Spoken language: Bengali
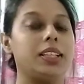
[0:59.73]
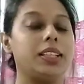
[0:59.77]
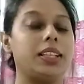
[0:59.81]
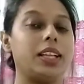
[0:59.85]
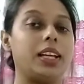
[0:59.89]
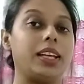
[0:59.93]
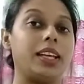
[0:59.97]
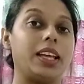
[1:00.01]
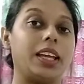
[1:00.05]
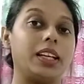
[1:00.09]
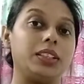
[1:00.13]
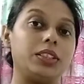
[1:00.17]

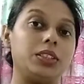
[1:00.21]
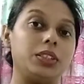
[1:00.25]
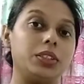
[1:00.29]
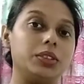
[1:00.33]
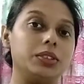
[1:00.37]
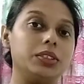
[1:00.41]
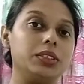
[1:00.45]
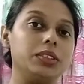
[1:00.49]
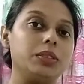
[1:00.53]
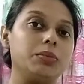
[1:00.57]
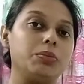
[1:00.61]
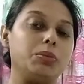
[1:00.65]
তাই
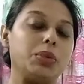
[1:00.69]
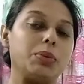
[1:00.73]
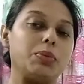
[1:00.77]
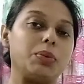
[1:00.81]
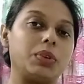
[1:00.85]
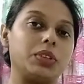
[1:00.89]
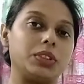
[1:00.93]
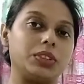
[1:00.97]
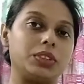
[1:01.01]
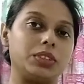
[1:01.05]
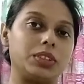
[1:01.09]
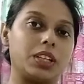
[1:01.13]
একজন
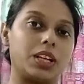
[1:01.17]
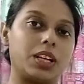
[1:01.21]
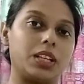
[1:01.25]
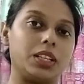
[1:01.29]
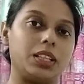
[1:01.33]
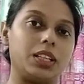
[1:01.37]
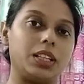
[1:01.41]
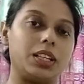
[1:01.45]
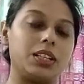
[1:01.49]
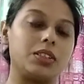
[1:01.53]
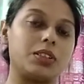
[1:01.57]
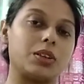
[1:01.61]

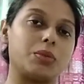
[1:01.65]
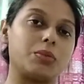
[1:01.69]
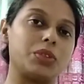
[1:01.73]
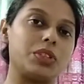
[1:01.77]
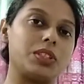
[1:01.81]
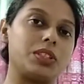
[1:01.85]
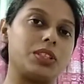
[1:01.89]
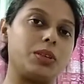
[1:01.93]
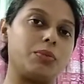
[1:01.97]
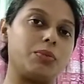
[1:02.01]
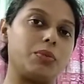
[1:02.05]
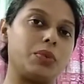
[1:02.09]
বিপণনকারীকে
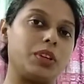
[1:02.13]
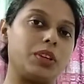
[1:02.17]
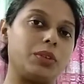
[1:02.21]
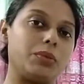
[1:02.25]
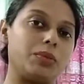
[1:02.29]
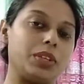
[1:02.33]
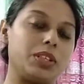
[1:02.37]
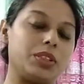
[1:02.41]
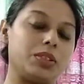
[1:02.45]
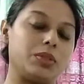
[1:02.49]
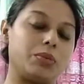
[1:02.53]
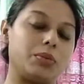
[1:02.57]
সমষ্টি
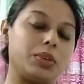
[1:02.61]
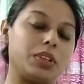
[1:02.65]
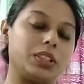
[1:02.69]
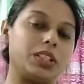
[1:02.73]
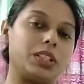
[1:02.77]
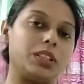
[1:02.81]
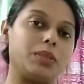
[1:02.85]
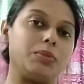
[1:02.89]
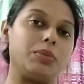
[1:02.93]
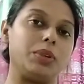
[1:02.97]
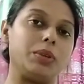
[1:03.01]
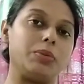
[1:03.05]
পরিবেশ
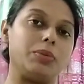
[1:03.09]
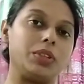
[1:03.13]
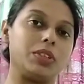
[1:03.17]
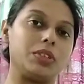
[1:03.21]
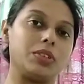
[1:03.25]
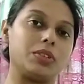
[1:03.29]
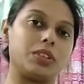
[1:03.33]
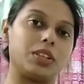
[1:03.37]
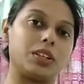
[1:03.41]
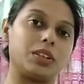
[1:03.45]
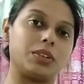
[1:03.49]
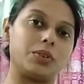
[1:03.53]
উপাদান
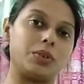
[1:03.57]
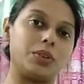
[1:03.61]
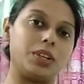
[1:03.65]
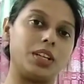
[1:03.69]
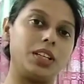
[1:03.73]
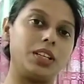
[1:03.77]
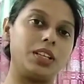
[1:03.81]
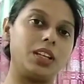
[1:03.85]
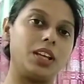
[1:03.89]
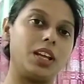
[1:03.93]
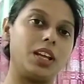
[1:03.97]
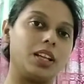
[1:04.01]
বিবেচনা করে